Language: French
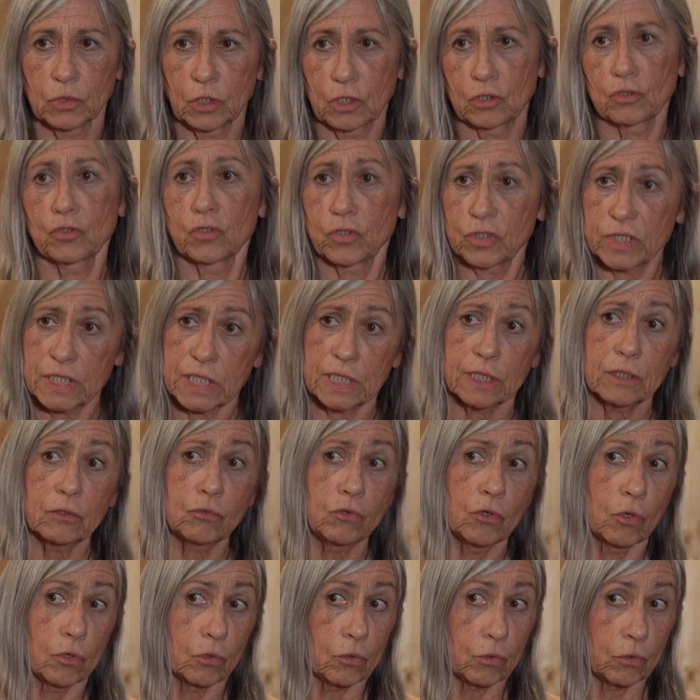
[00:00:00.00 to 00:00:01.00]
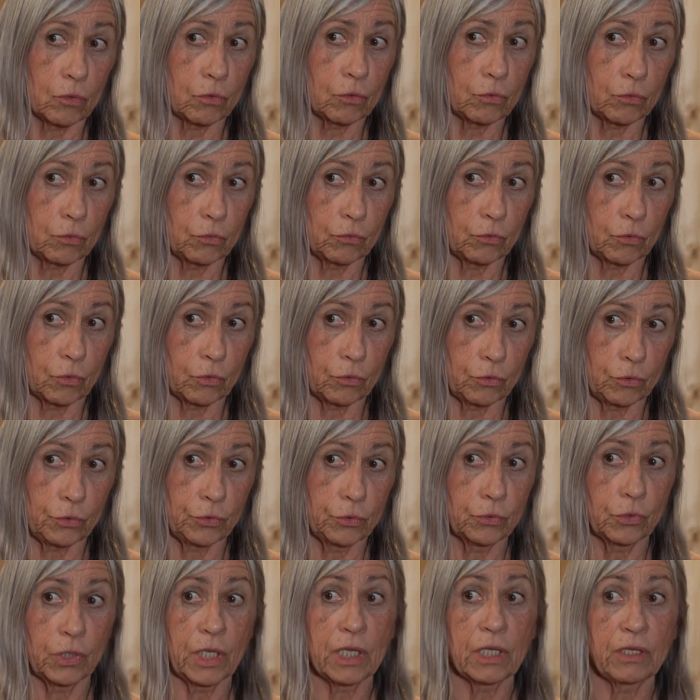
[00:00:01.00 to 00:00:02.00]
alors je sais que dans, le
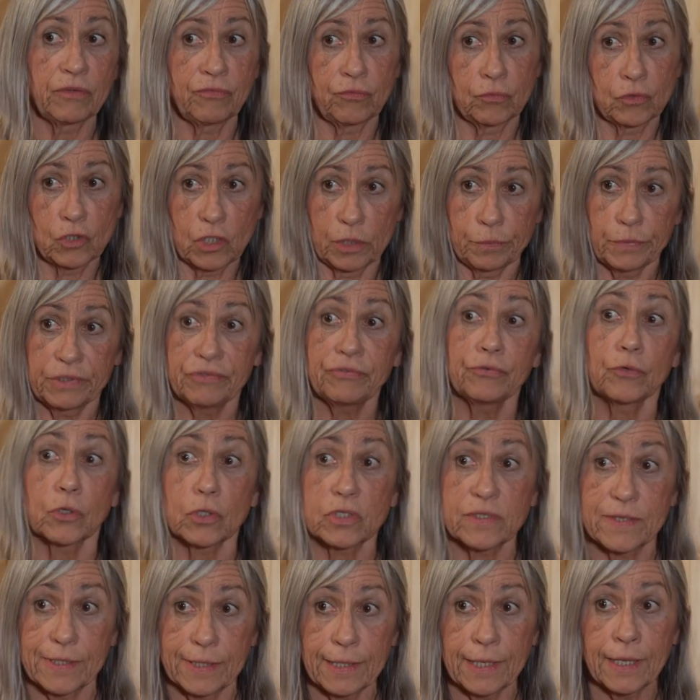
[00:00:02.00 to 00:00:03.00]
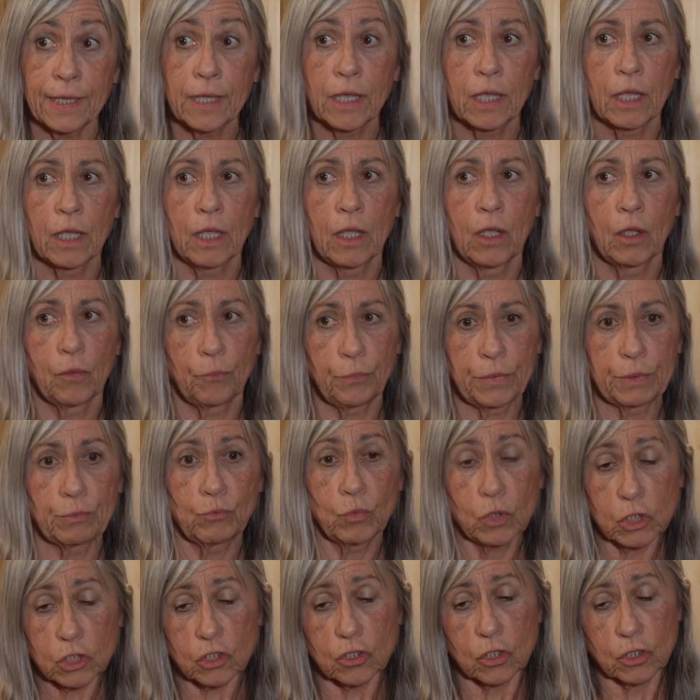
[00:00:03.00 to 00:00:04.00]
yoga, il faut jamais forcer, mais
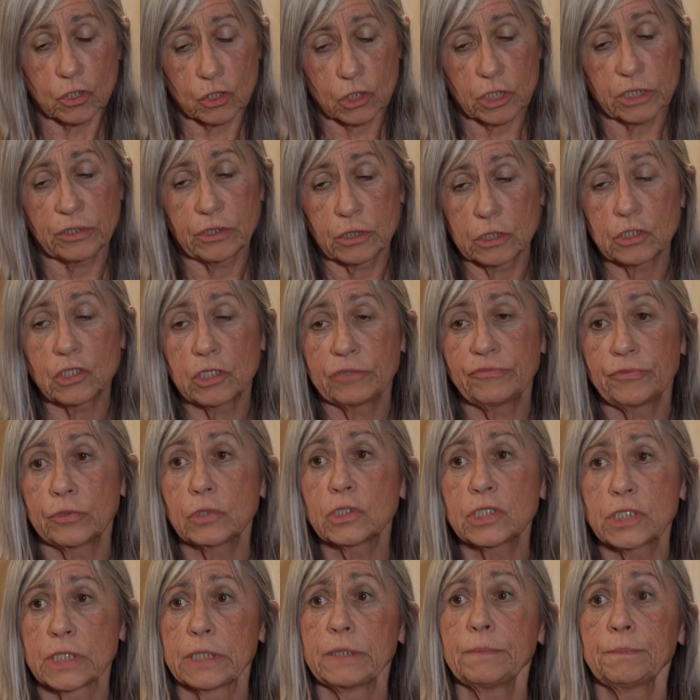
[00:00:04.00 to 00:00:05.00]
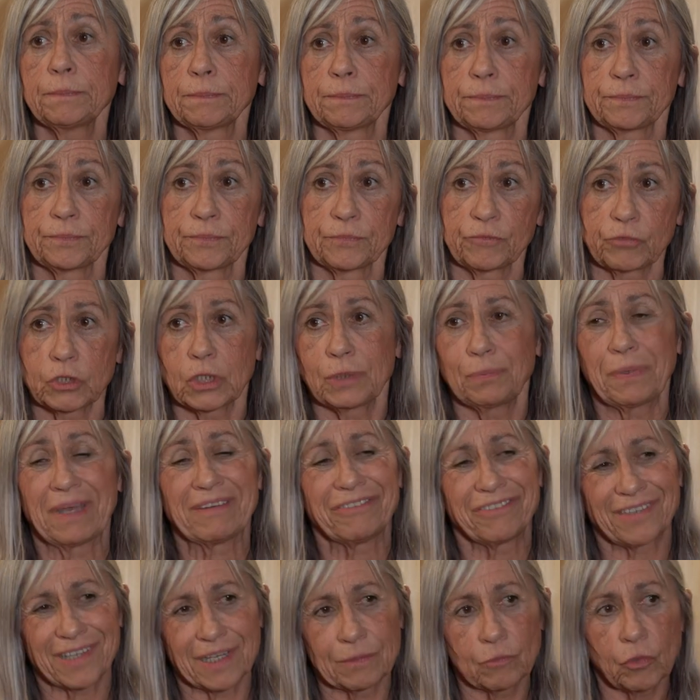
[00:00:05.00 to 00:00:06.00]
moi j'ai forcé. Je n'ai
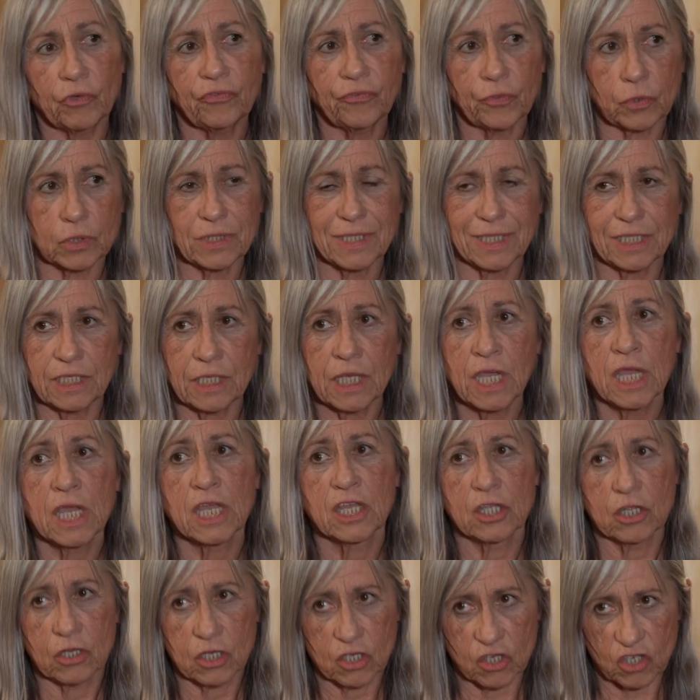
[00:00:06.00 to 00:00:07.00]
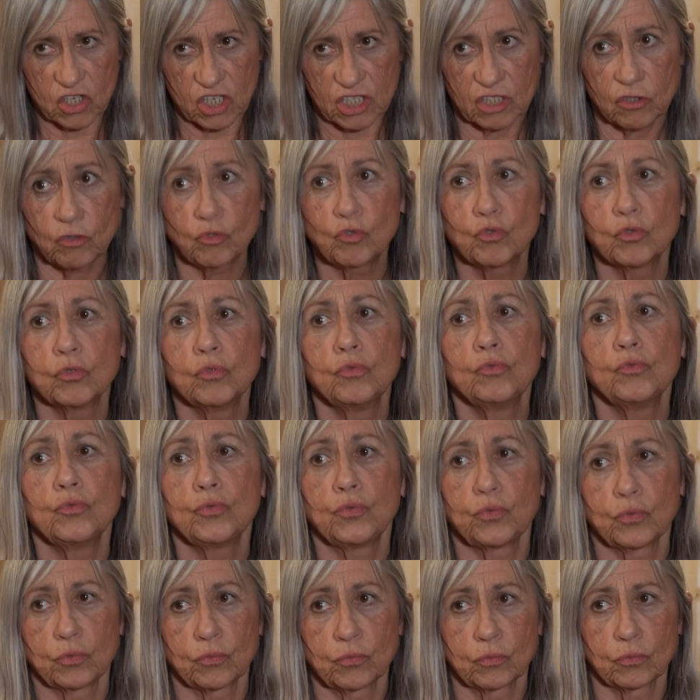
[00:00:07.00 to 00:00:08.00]
pas vraiment forcé, j'ai
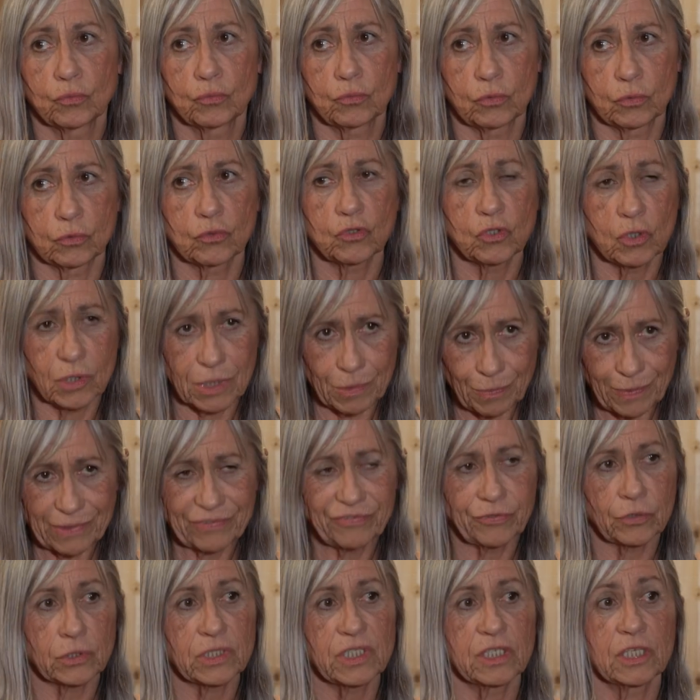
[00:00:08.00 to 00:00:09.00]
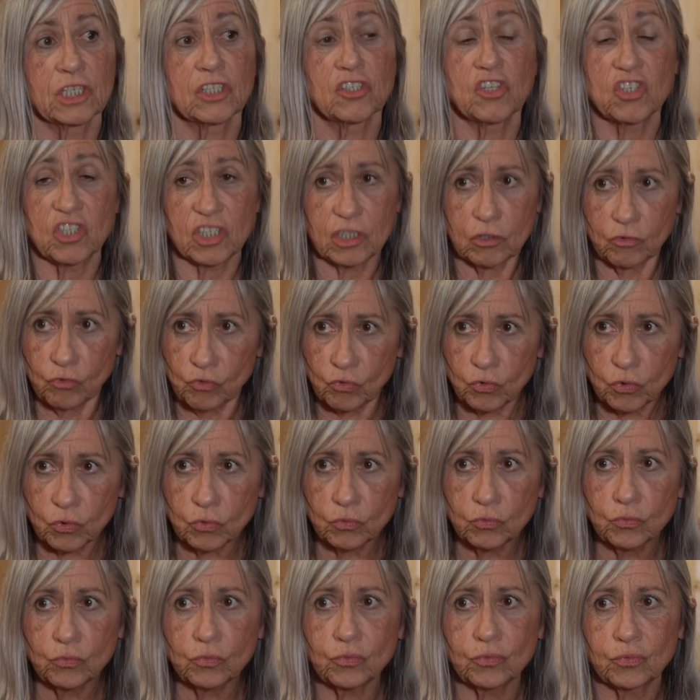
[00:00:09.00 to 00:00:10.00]
tenu. Non, je n'ai pas forcé, j'ai
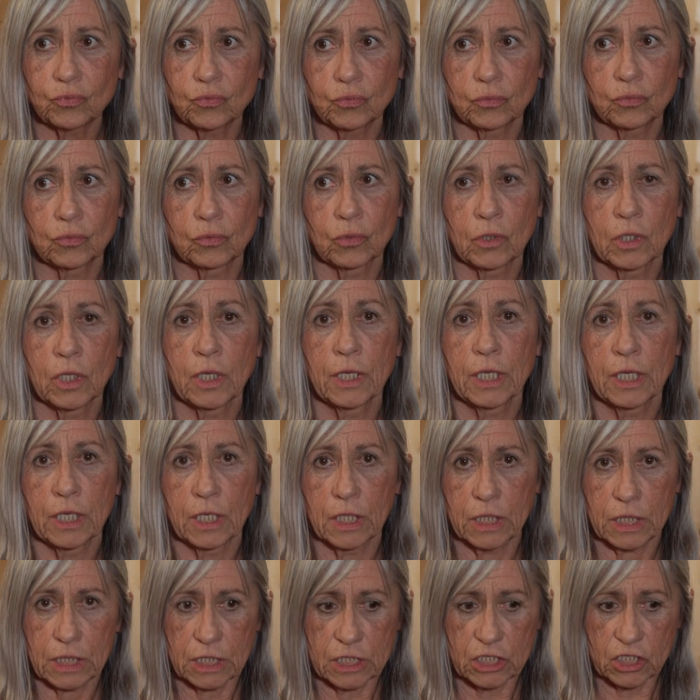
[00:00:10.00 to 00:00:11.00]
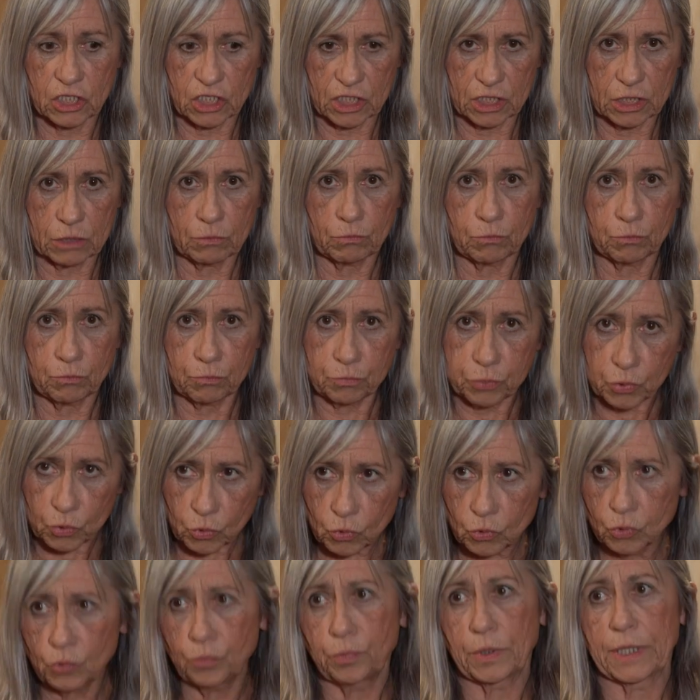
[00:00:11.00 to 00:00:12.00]
tenu et j'ai
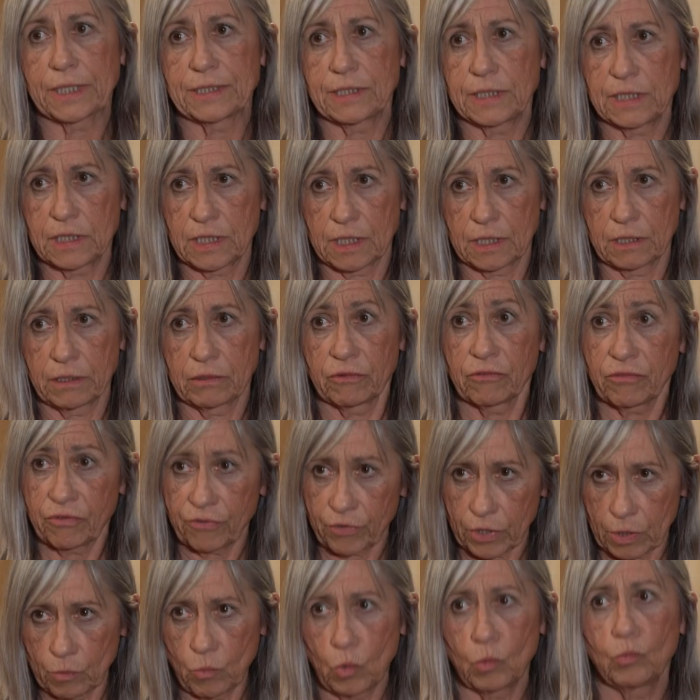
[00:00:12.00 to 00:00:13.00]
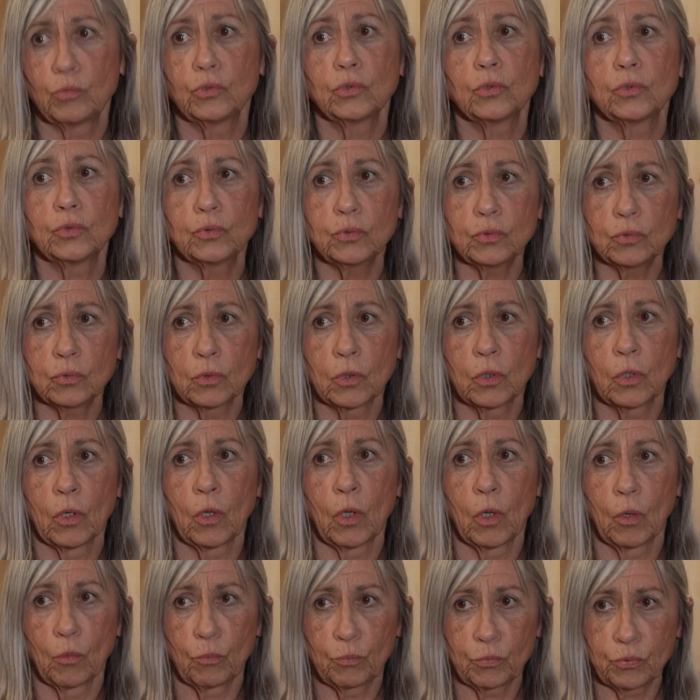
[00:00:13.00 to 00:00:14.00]
beaucoup pratiqué, vraiment beaucoup,
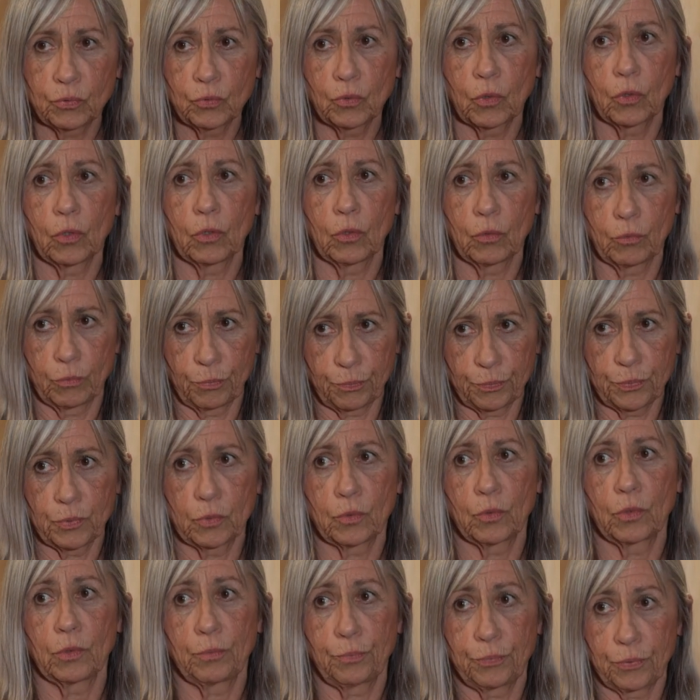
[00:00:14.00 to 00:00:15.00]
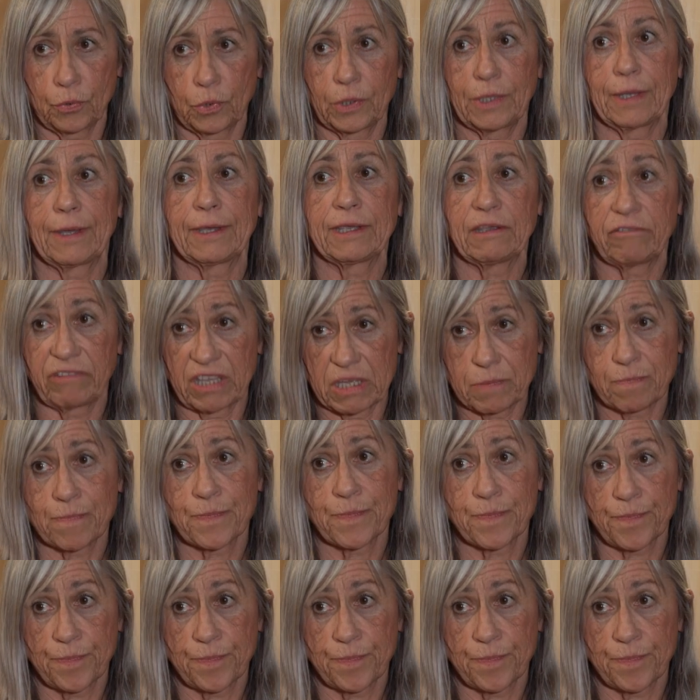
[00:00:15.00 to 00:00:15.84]
pour, pour, pour y arriver.